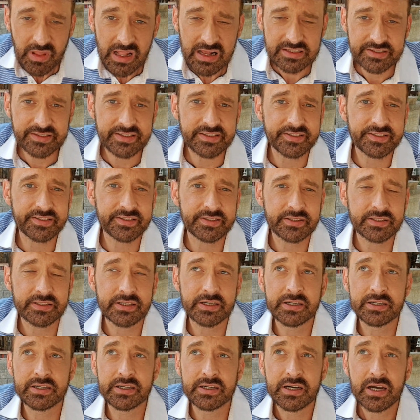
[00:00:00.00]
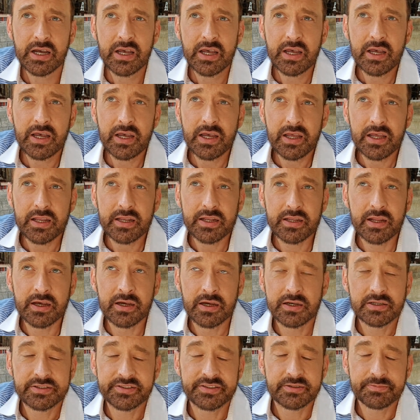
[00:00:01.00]
sitzen äh,
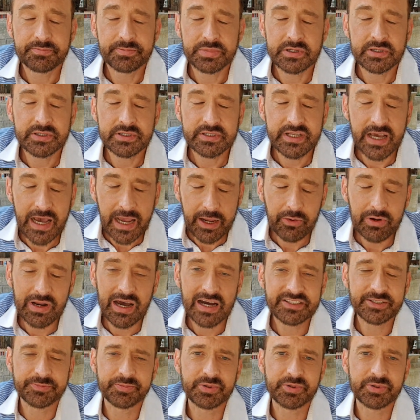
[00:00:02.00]
äh, sind 83 äh,